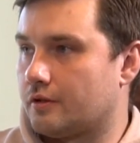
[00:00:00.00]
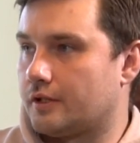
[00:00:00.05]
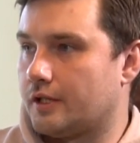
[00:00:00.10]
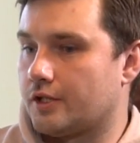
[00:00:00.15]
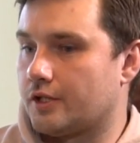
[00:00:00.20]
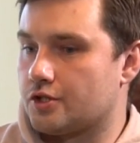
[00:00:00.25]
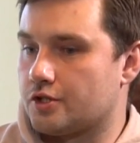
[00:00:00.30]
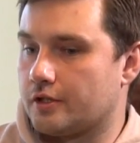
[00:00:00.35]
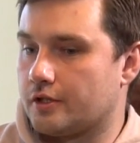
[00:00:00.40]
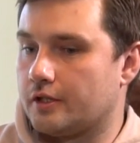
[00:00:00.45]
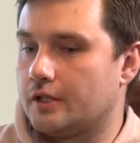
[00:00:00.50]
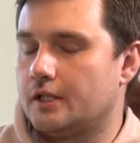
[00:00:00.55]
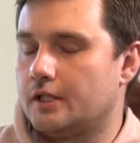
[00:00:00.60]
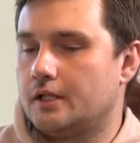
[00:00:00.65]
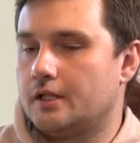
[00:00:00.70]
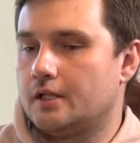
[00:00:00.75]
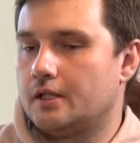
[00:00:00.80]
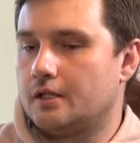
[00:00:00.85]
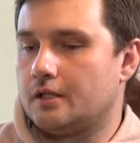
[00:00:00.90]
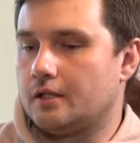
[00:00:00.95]
Также
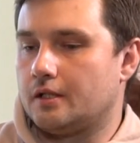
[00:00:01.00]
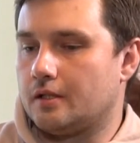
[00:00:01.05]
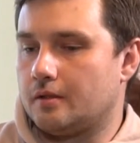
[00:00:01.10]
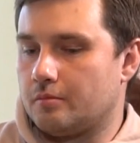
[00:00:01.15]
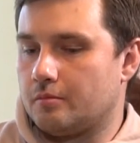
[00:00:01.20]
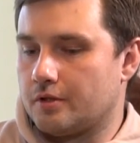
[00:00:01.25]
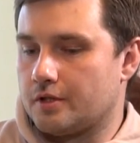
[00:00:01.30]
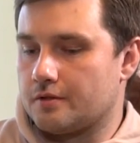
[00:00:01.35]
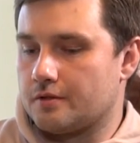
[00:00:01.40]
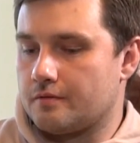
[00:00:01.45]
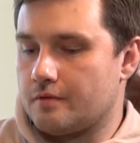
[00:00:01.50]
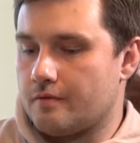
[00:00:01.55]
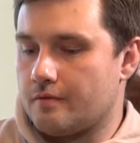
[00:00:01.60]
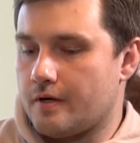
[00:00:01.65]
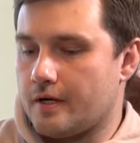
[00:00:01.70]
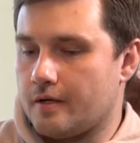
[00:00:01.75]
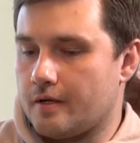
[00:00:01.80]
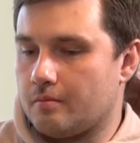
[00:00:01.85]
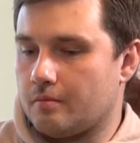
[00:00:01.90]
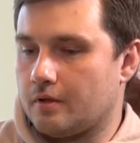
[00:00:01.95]
мы
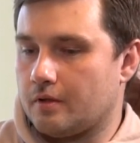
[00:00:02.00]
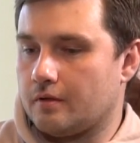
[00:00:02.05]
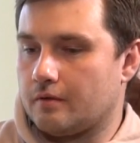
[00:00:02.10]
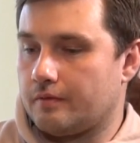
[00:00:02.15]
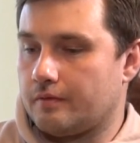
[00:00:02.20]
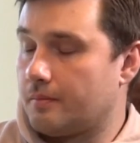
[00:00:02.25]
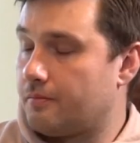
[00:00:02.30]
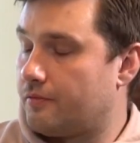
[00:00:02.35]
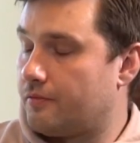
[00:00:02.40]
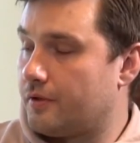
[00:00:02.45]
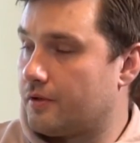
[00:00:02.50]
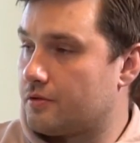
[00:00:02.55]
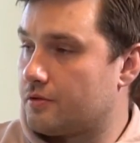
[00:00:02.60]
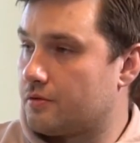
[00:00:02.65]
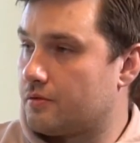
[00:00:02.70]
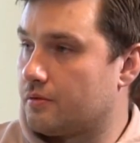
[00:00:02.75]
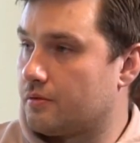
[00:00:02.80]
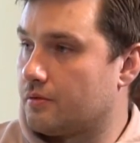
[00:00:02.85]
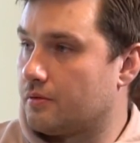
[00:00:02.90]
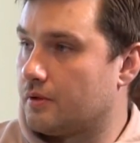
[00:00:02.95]
развиваем
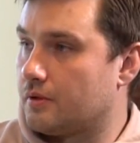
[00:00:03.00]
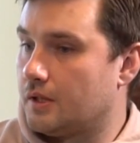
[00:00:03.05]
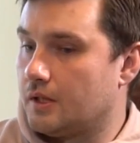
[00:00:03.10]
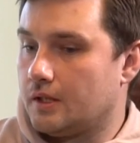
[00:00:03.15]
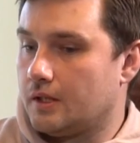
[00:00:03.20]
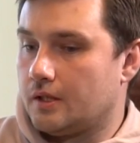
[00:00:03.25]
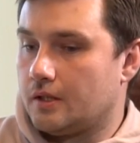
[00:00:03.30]
веб-версию,